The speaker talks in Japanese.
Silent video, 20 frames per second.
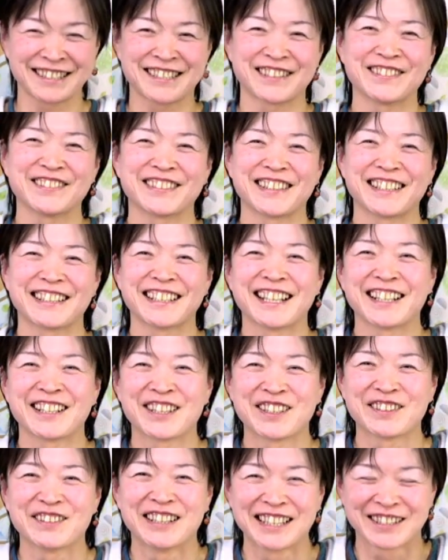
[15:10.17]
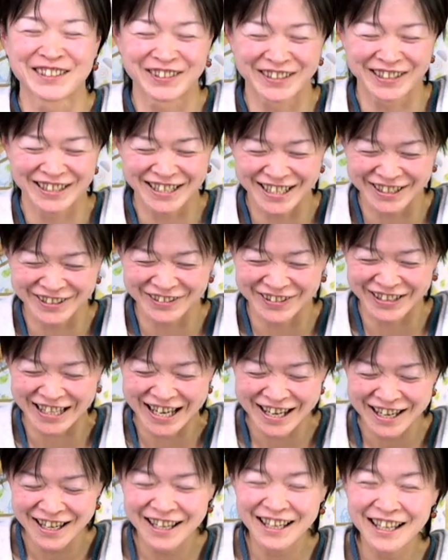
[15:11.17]
そうでない人はそれなりの
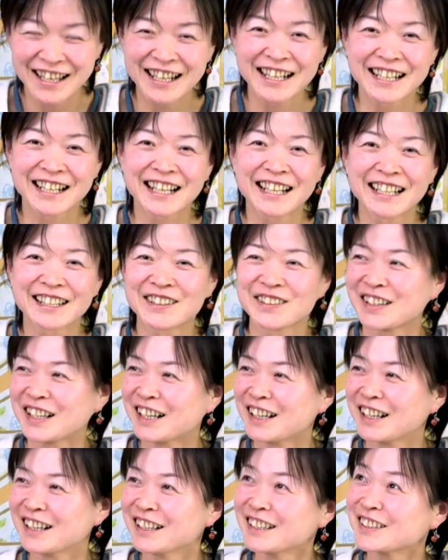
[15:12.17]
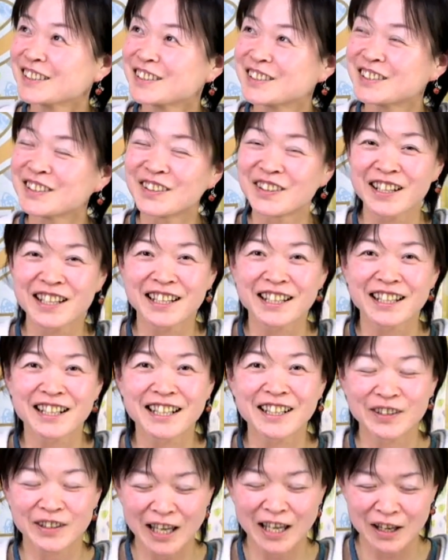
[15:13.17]
ねライトがすごい大きな
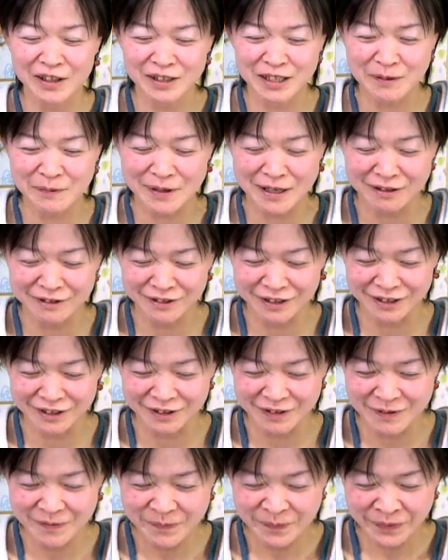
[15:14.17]
ライトが YSTV あるんですよ